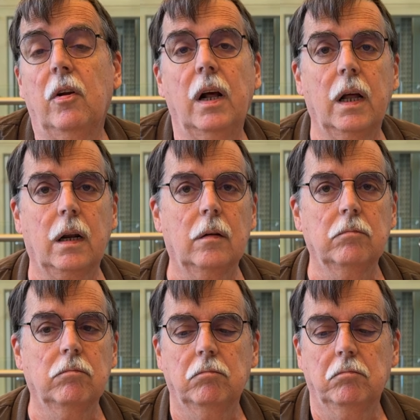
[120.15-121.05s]
la guerra.
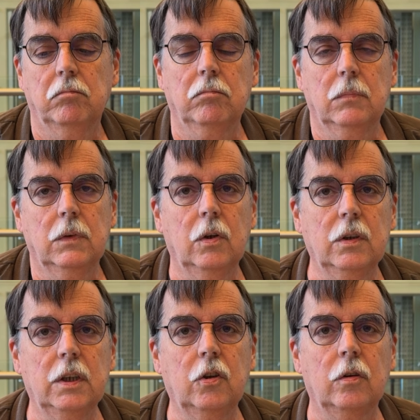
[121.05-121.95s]
Yo
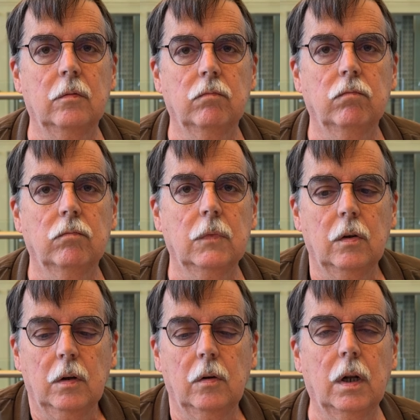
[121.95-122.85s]
chitón, yo
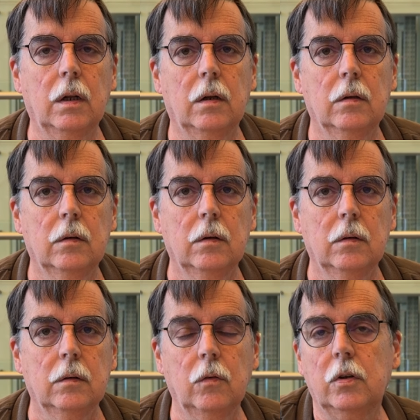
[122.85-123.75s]
no digo nada.
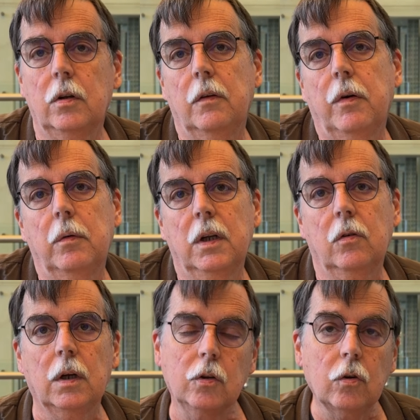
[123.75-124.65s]
No estoy ni a favor ni en
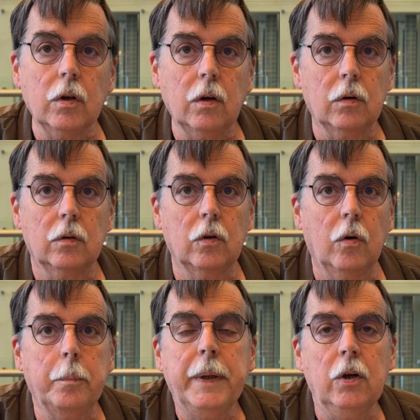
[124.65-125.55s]
contra. Yo no digo,
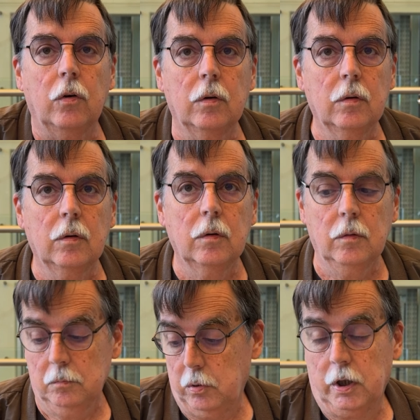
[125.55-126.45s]
no opino,
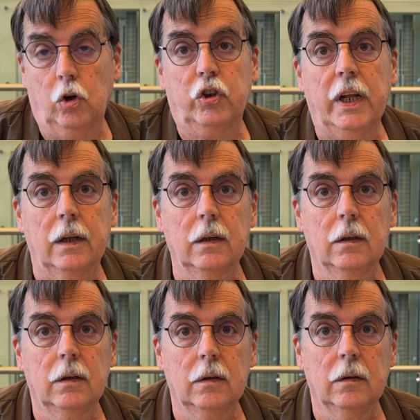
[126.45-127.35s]
ah. porque no sé.
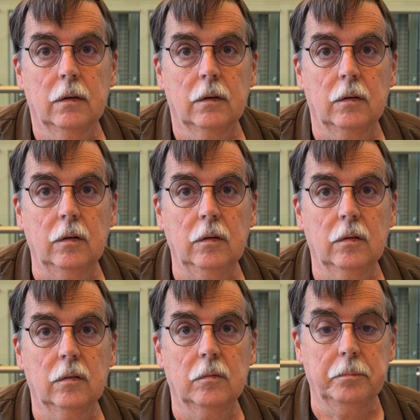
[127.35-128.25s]
¿No?
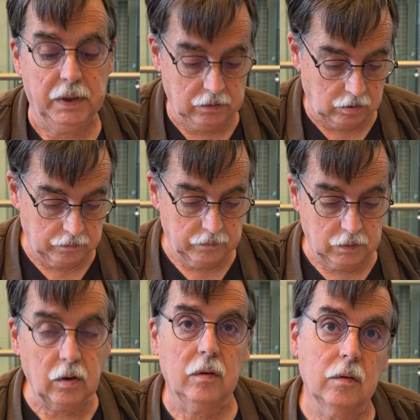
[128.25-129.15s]
Pienso,
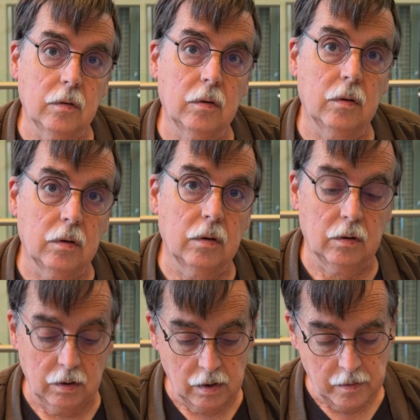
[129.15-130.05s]
pues ¿no? Pues sí.
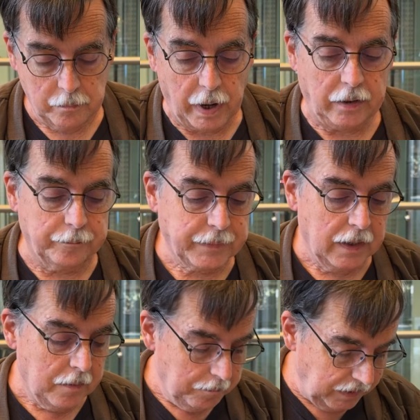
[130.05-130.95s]
Bueno,
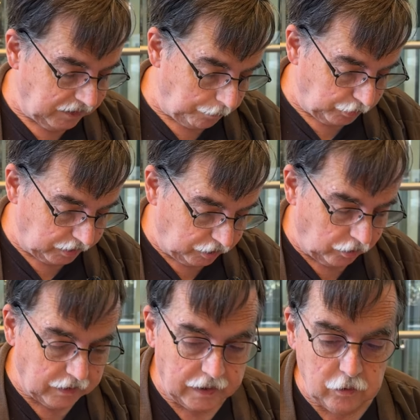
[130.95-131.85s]
esta
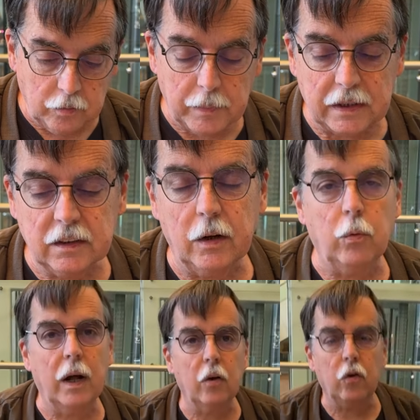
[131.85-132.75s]
posición es de un match que
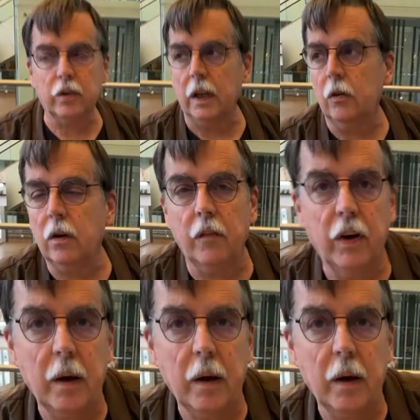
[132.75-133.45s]
jugaron Costeniu, que fue